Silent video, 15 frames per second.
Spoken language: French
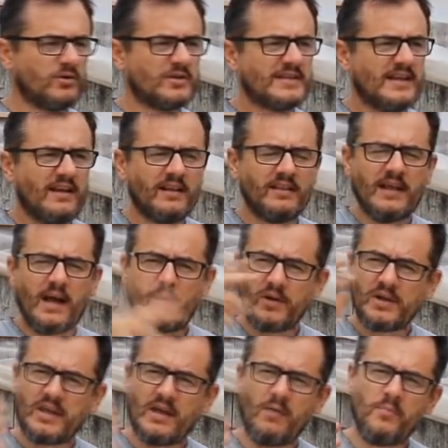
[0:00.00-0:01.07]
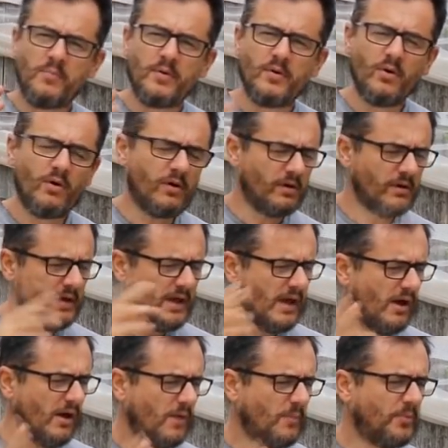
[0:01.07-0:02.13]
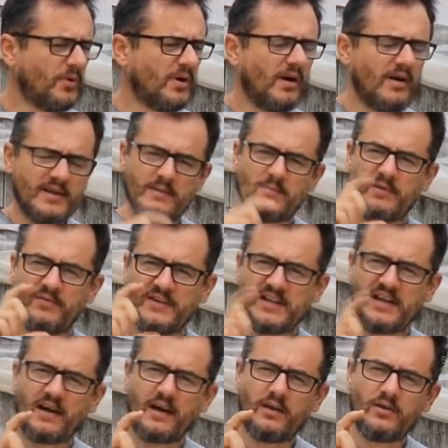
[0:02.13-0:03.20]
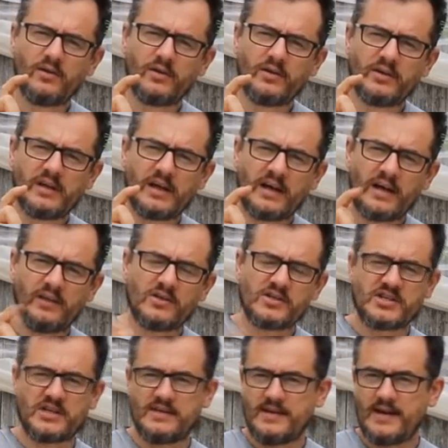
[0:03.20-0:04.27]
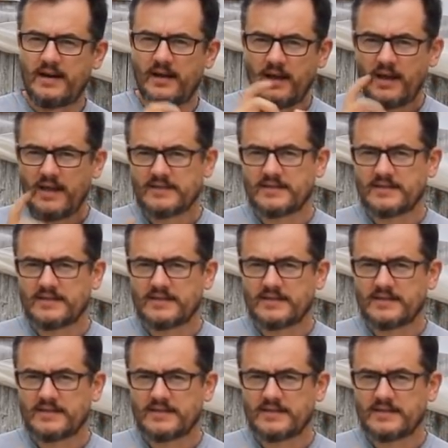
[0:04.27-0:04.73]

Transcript: Donc c'est un arbre qui est un peu long, un peu grand, qui m'a fait des grandes, euh, grandes chandelles.